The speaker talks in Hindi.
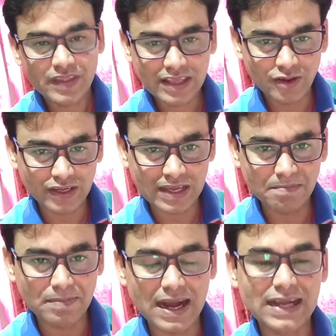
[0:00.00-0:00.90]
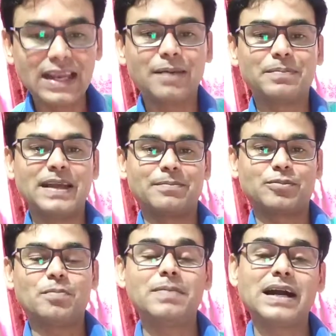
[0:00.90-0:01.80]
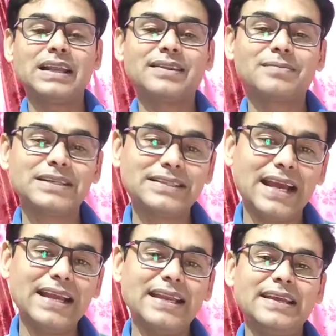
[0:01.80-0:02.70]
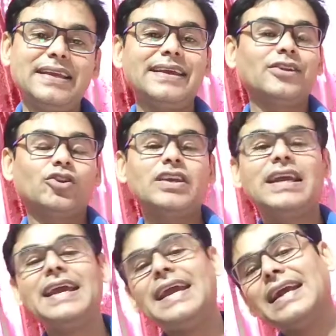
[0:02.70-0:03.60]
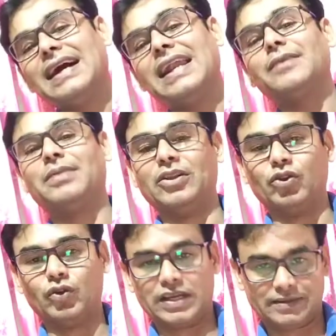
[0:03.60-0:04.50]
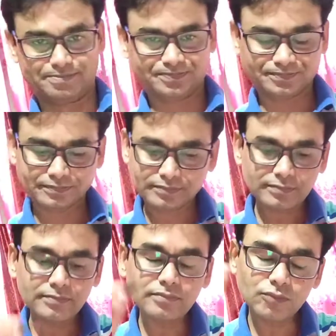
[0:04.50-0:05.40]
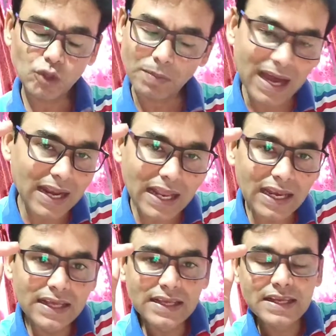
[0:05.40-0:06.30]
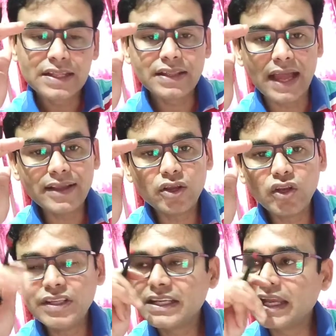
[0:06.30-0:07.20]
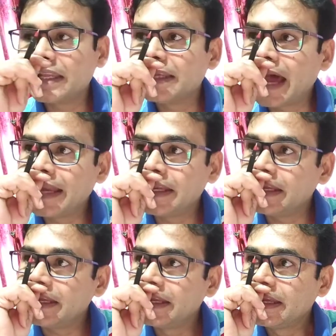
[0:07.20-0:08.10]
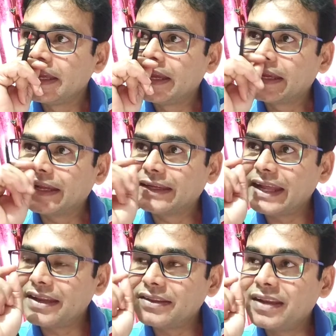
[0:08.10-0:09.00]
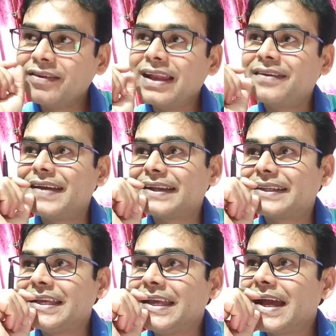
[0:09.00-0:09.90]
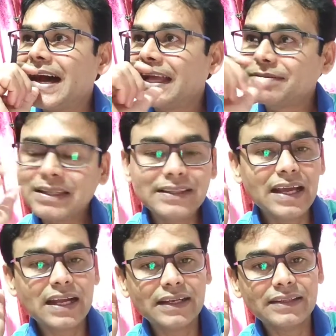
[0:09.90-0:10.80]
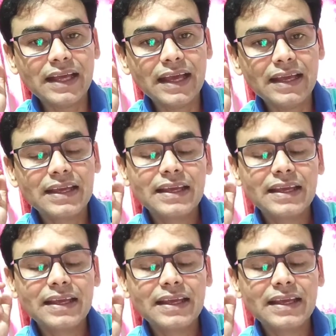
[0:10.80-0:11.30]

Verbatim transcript: क्योंकि पागल अपने आप को पागल समझता ही नहीं तो ये एक अलग बिंदु है तो बहरहाल साइकोलॉजिकल यानी कि टेंशन वाला व्यक्ति आत्महत्या करता है